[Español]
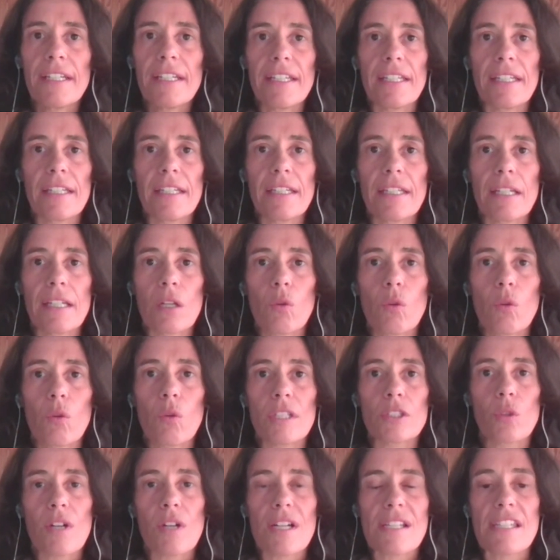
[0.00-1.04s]
eh, en
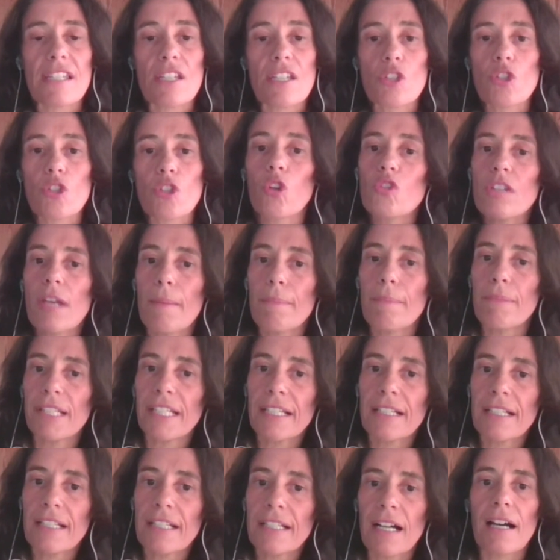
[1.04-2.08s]
cuanto a si solo se
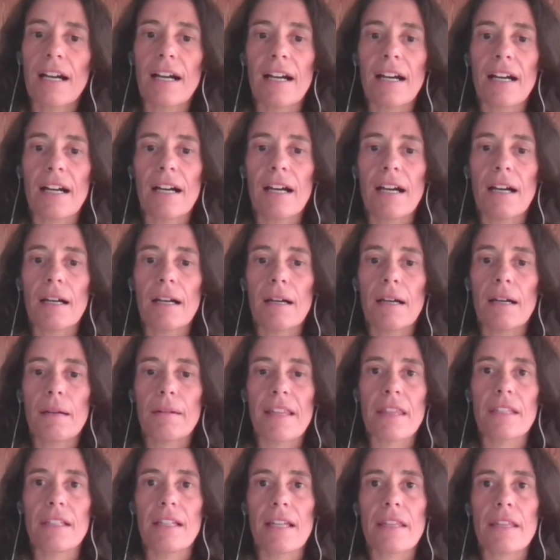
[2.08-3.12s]
aplica a
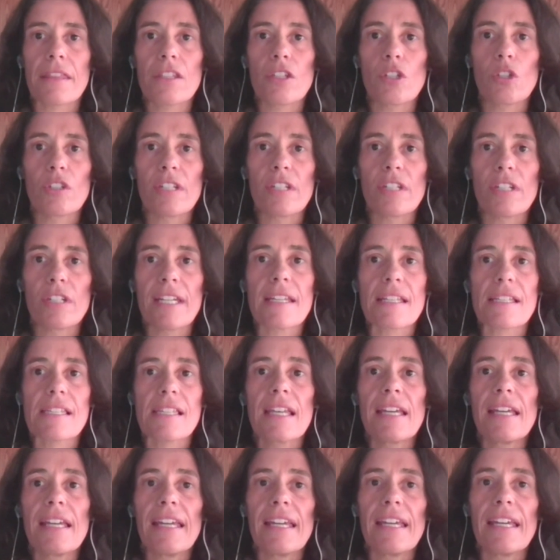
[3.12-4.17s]

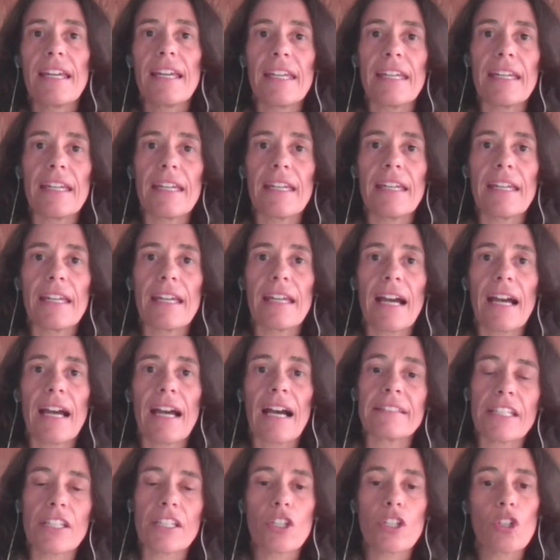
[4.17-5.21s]
cancelaciones eh,
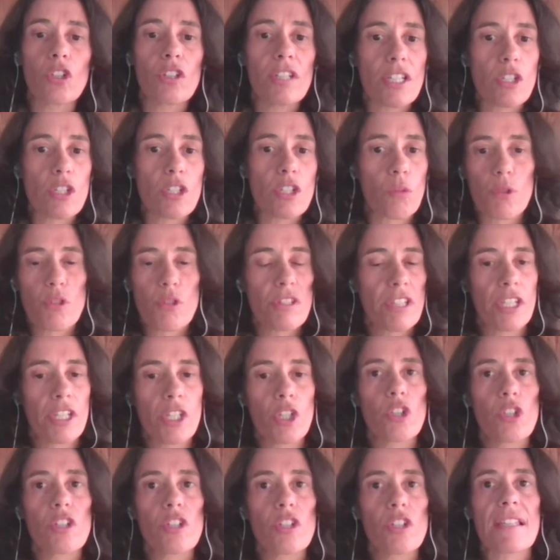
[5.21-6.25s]
anteriores o
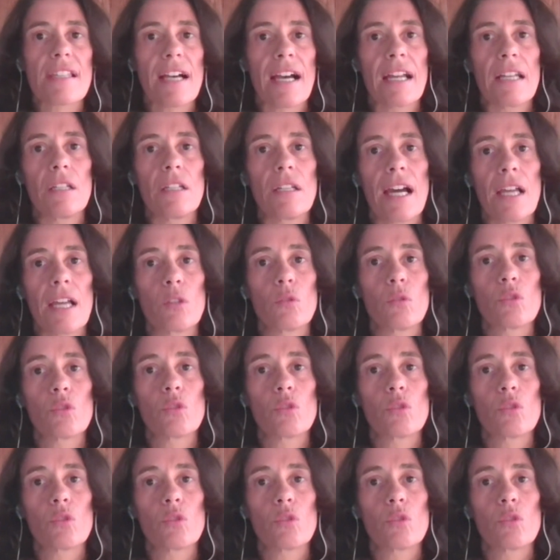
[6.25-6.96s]
posteriores al,